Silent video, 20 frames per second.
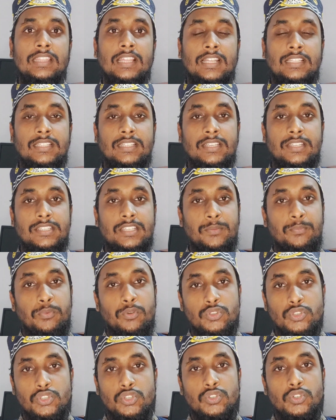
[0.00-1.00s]
তাদের যে
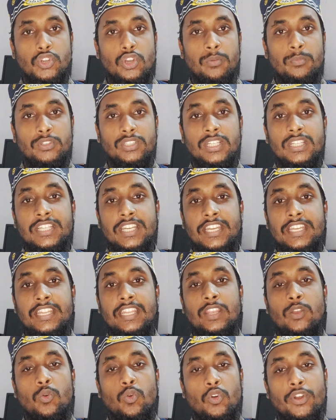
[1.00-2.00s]
প্রযোজন ক্ষমতা
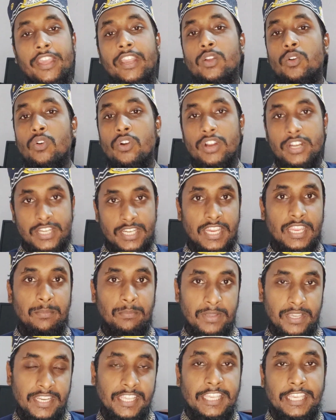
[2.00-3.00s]
সেটি অনেক অংশেই
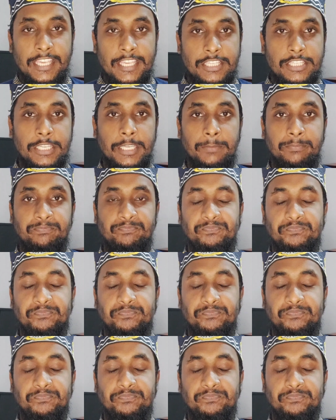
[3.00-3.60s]
বেড়ে গিয়েছে